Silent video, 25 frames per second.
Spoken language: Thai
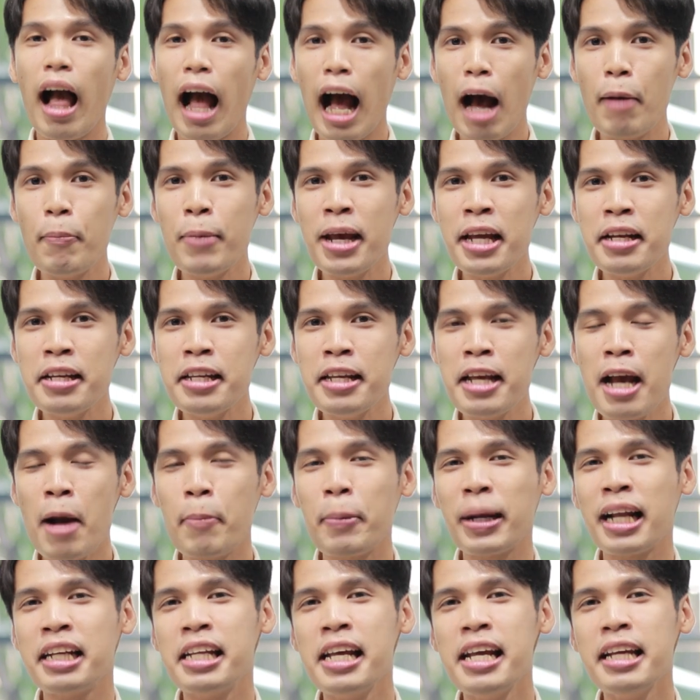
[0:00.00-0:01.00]
อาร์เมเนีย
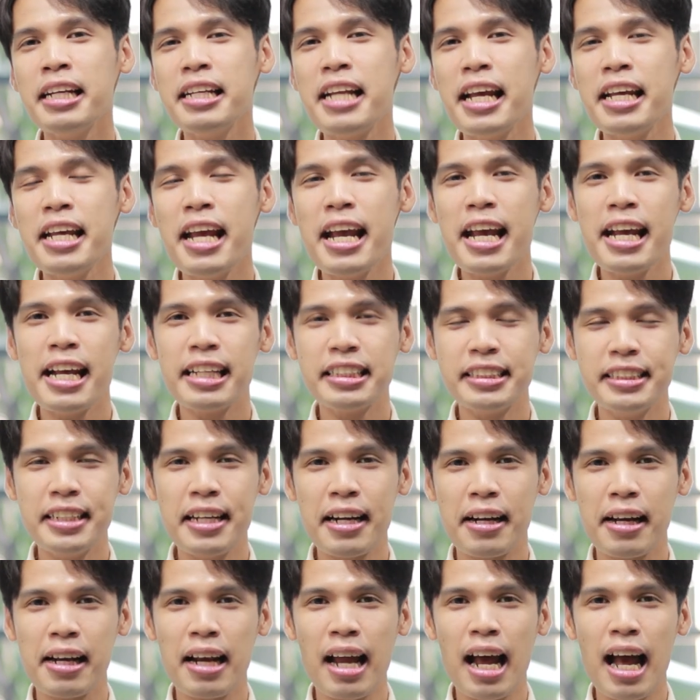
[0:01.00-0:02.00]
ประเทศในเอเชี
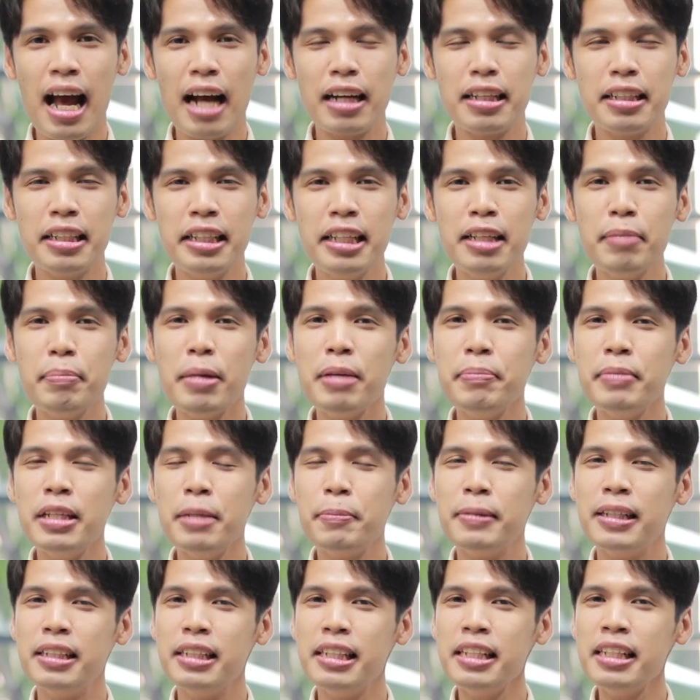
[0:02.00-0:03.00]
ยกลางที่ไม่มี
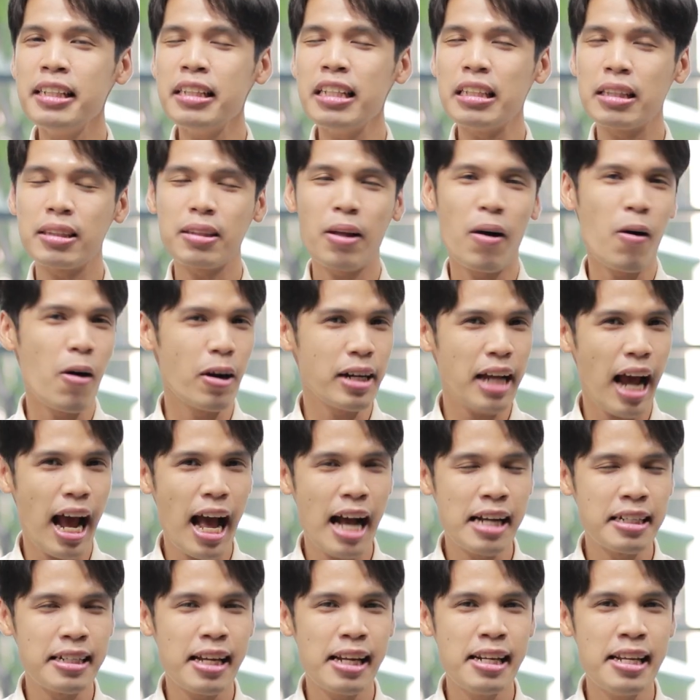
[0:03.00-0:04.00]
พื้นที่ติดต่อ
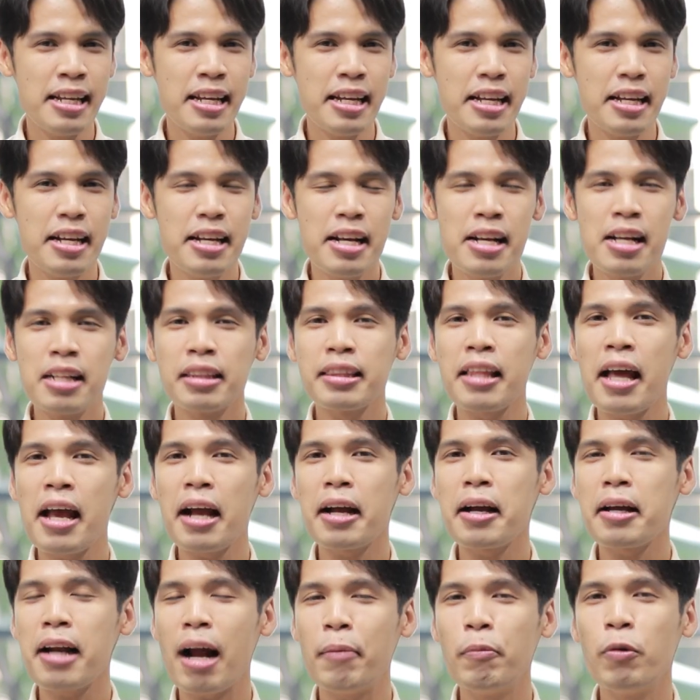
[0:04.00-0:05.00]
ทางทะเล แต่
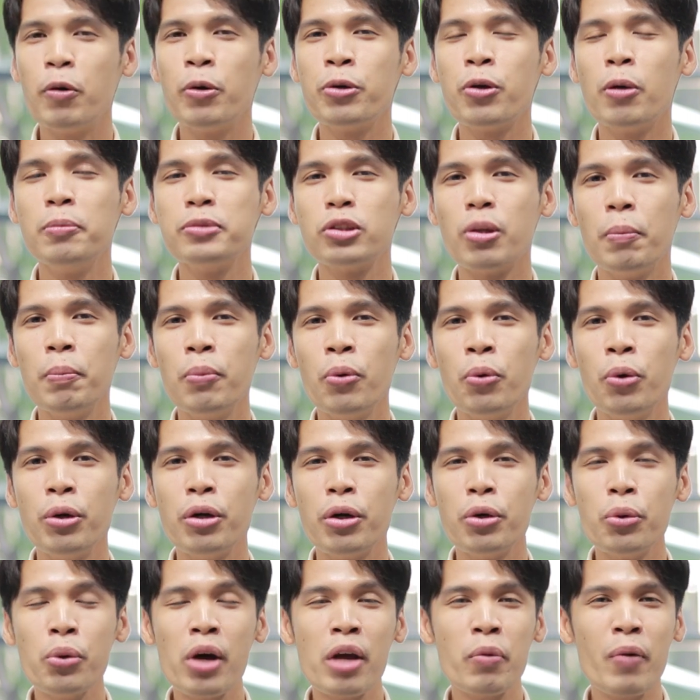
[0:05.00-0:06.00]
กลับอุดมสมบูร
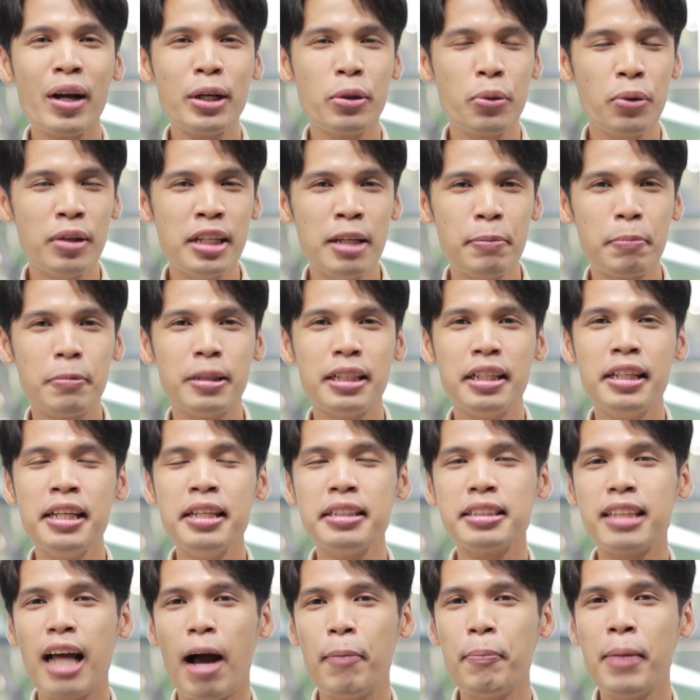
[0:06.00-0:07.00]
ณ์ด้วยวัตถุดิบ
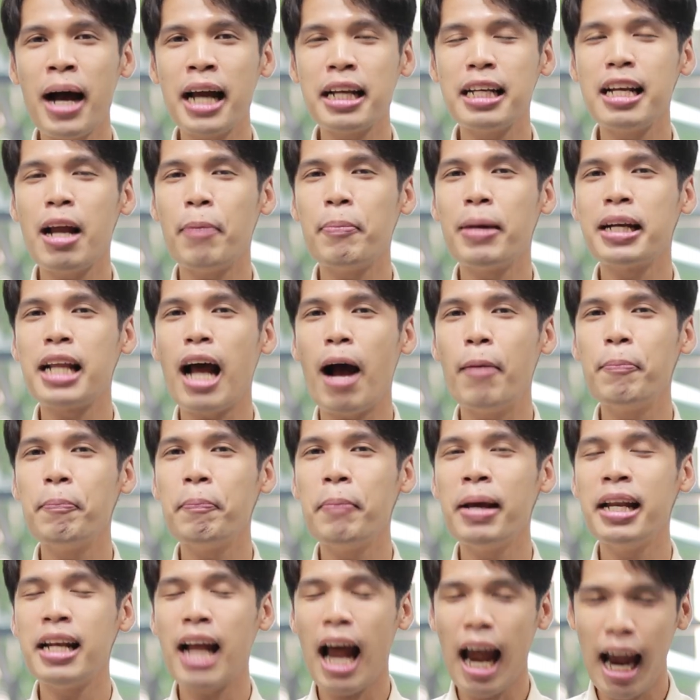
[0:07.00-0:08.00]
ที่สามารถนำมา
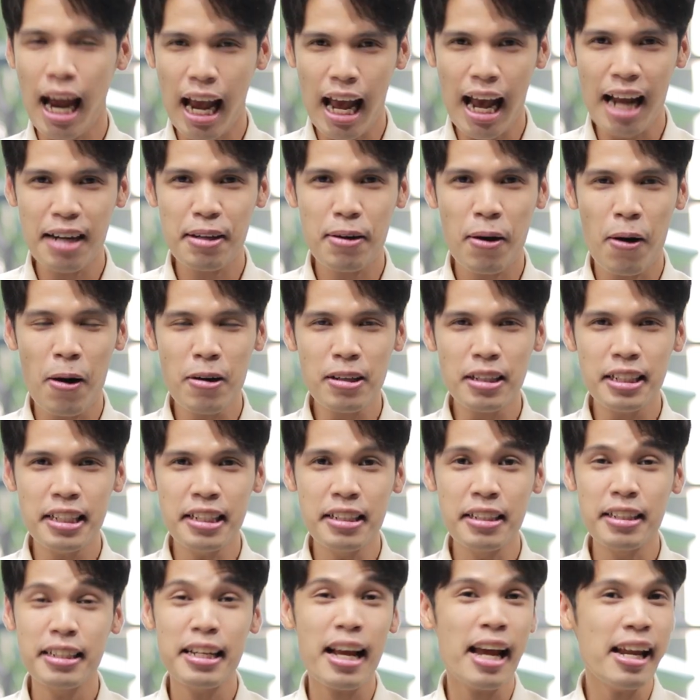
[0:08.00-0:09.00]
ทำเป็นอาหารท้อง
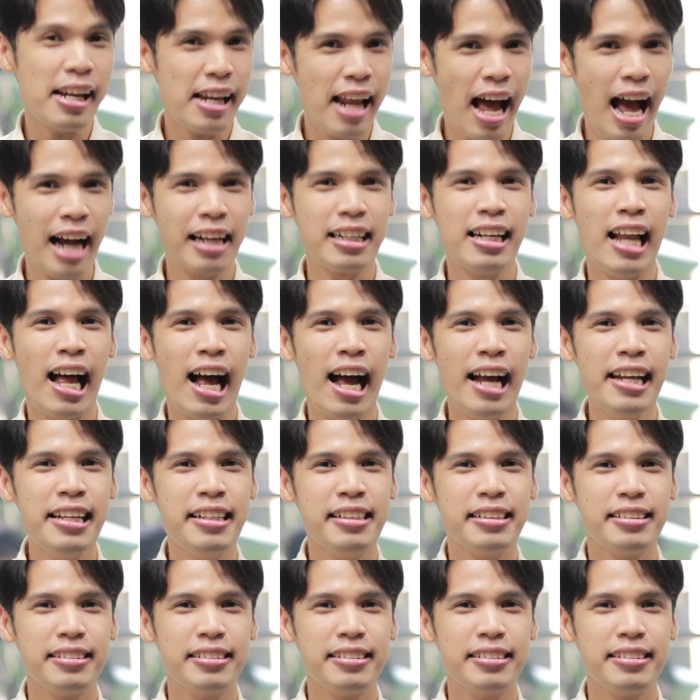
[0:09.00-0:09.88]
ถิ่นได้หลากหลาย